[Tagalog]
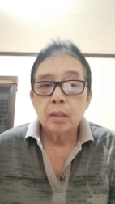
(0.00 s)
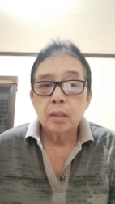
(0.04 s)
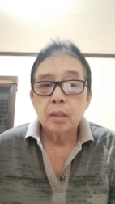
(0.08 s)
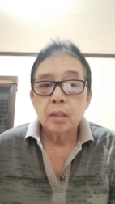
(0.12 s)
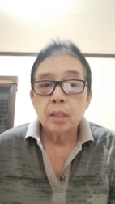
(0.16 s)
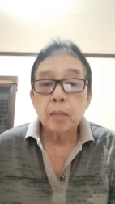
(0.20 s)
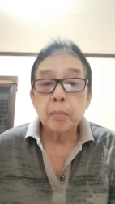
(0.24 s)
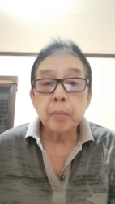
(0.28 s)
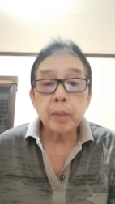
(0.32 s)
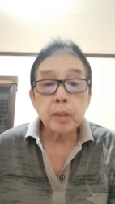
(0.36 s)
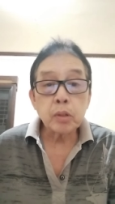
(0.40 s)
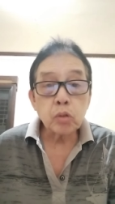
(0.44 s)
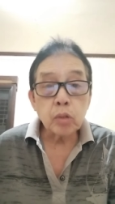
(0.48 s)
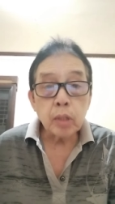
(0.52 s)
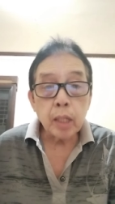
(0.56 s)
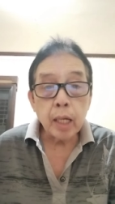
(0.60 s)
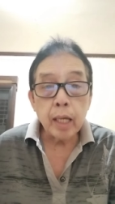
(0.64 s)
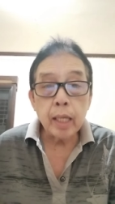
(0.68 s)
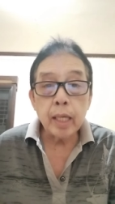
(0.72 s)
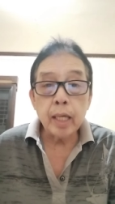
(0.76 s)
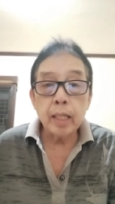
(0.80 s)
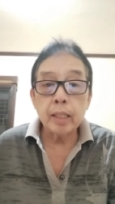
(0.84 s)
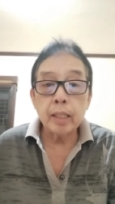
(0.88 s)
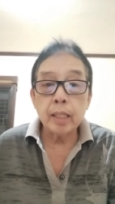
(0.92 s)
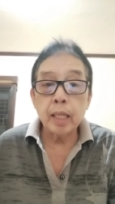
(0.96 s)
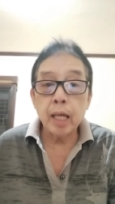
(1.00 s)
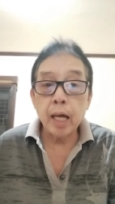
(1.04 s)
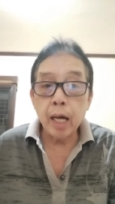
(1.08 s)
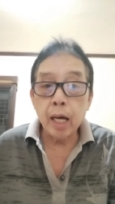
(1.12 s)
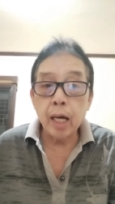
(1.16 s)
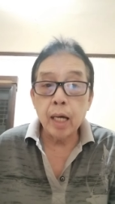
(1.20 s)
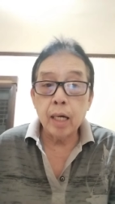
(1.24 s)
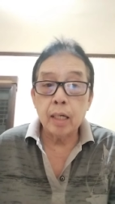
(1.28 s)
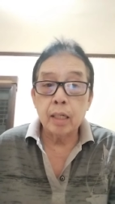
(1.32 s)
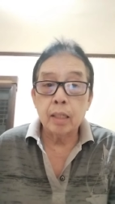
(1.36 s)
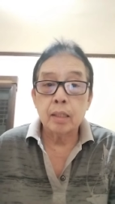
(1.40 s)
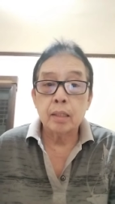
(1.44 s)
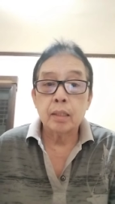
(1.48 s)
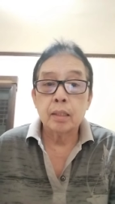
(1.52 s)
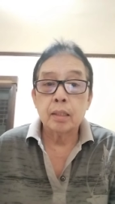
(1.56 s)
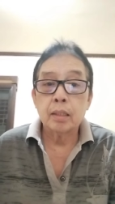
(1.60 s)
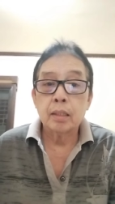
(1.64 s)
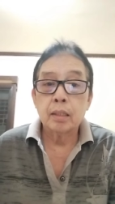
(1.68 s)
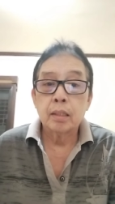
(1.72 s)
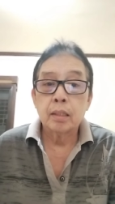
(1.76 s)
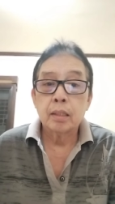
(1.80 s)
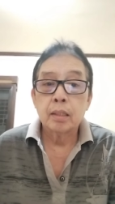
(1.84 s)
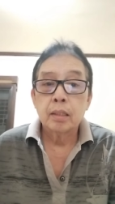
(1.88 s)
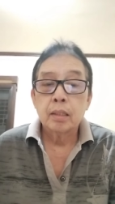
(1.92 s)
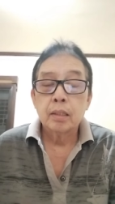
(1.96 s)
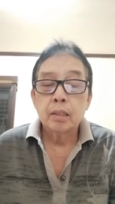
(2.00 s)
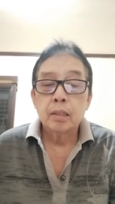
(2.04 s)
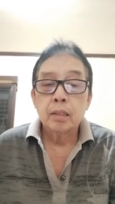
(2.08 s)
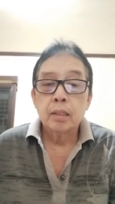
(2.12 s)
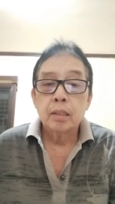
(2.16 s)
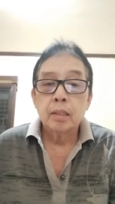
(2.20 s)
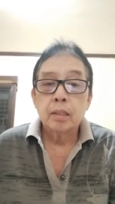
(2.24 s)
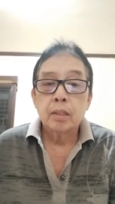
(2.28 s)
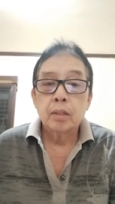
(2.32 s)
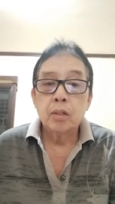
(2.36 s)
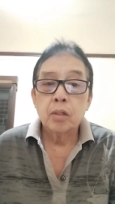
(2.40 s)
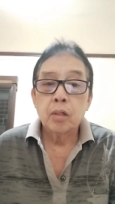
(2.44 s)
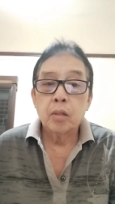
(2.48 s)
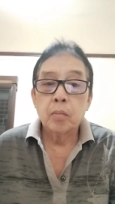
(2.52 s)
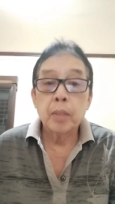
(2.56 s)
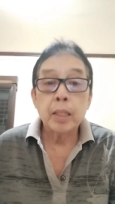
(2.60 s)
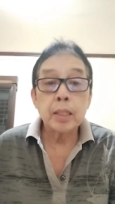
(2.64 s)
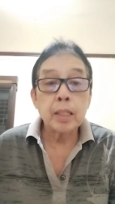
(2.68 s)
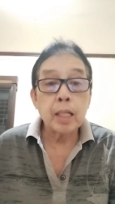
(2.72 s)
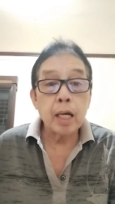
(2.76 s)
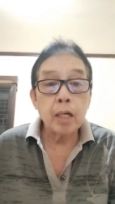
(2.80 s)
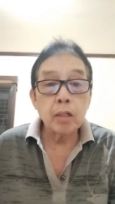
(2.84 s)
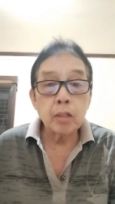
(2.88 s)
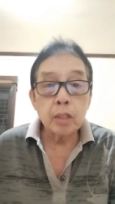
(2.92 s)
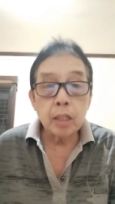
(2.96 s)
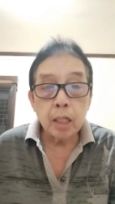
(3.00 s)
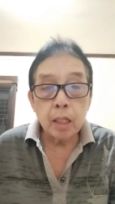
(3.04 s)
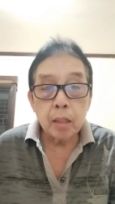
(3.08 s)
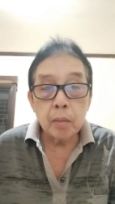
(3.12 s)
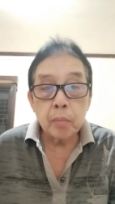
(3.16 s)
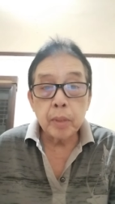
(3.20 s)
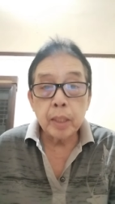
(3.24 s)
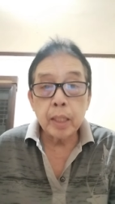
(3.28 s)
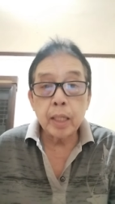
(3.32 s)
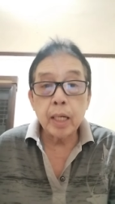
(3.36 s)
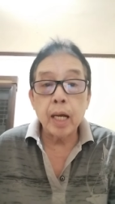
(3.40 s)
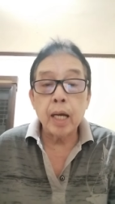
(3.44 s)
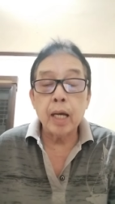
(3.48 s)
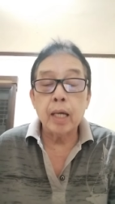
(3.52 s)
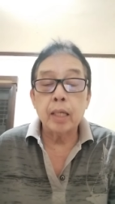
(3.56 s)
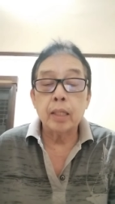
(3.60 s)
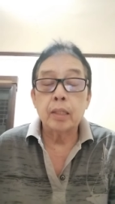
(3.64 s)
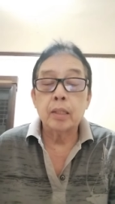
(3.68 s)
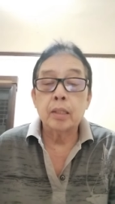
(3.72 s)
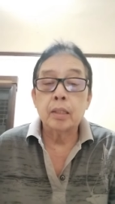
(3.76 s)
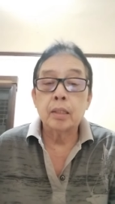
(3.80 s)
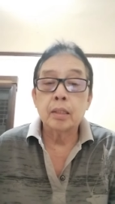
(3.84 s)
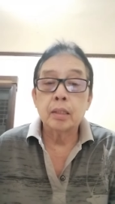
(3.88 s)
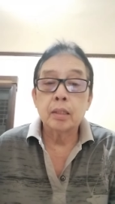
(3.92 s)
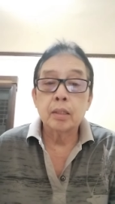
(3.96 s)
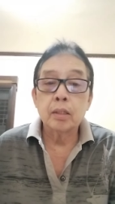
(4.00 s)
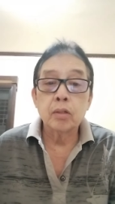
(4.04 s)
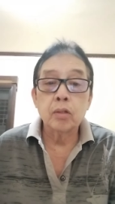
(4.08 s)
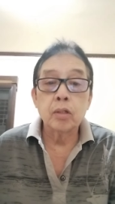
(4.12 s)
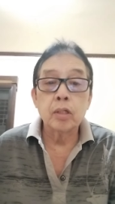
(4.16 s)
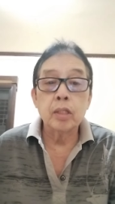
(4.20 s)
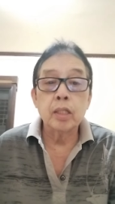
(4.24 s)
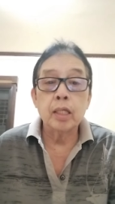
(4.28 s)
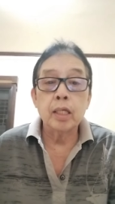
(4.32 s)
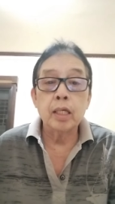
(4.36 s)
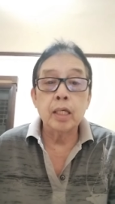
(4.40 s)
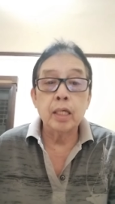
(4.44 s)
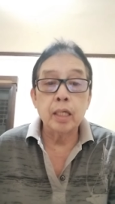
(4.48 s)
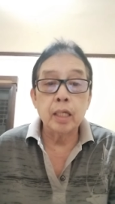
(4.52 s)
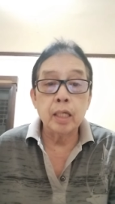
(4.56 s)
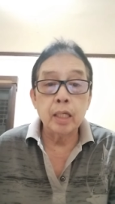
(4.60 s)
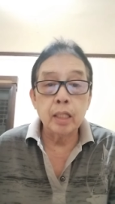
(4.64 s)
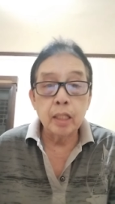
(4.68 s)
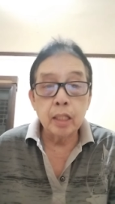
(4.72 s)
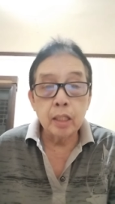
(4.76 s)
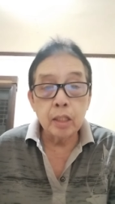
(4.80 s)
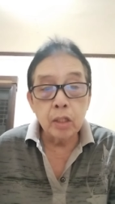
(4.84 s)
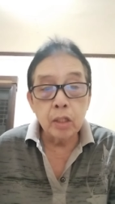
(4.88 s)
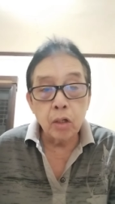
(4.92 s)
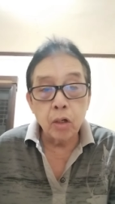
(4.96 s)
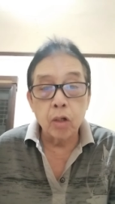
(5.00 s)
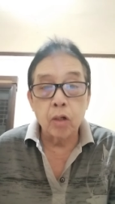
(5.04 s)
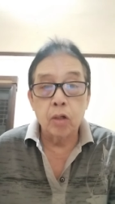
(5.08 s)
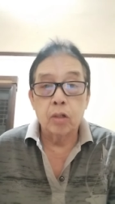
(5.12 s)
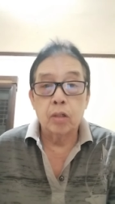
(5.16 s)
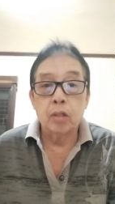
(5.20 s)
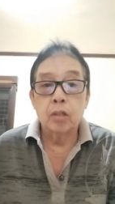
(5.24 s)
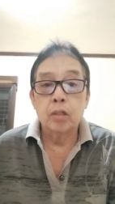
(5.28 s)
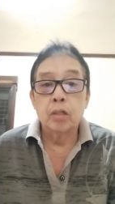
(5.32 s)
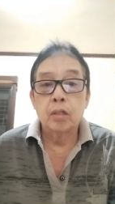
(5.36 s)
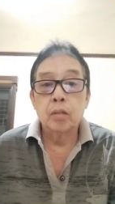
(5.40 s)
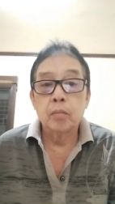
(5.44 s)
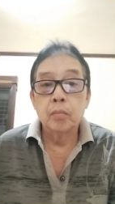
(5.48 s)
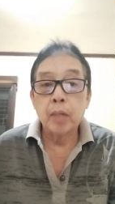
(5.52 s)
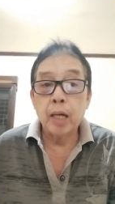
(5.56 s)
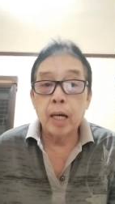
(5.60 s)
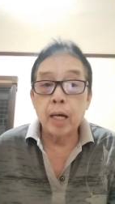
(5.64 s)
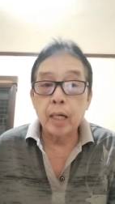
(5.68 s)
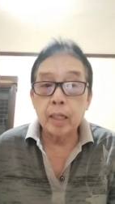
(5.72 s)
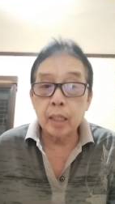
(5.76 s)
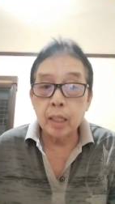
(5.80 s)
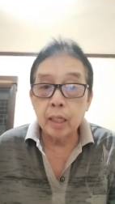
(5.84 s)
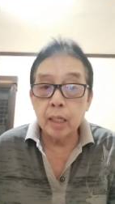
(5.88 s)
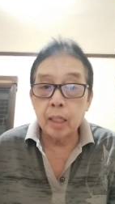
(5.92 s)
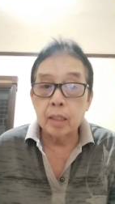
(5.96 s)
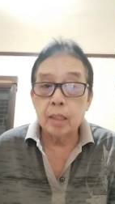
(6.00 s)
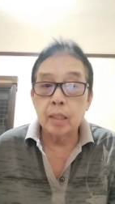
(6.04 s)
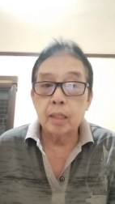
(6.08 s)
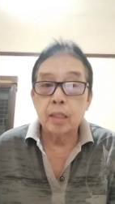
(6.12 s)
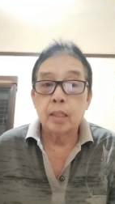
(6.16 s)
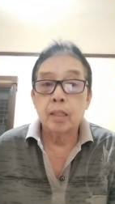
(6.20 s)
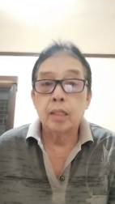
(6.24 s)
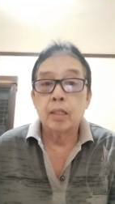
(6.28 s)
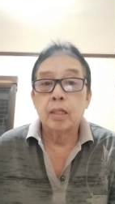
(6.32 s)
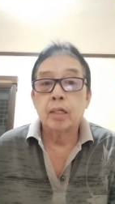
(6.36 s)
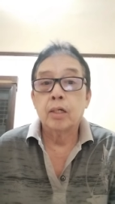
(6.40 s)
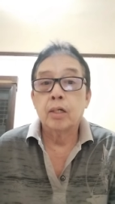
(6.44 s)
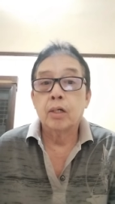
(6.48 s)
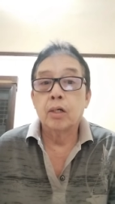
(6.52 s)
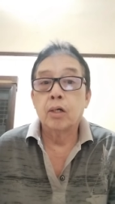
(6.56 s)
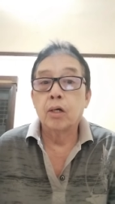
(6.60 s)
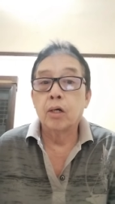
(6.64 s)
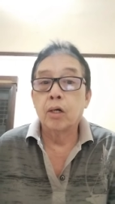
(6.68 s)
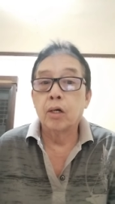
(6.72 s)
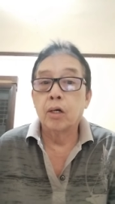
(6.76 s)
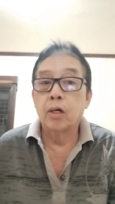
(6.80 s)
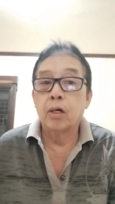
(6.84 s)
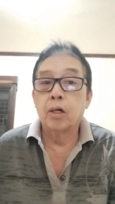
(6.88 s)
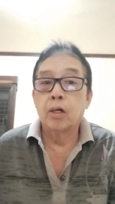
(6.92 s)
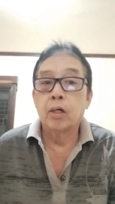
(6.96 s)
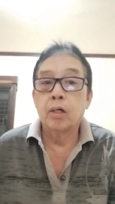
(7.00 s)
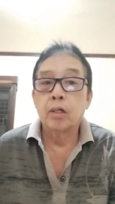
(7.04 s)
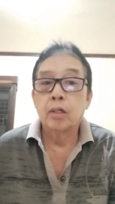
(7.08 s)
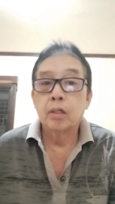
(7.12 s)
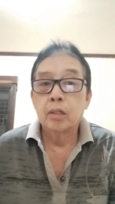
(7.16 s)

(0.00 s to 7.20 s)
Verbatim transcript: Napatunayan na. Oh, ba't ayaw nila ibigay yung hinihingi ninyo? Bakit? Oh.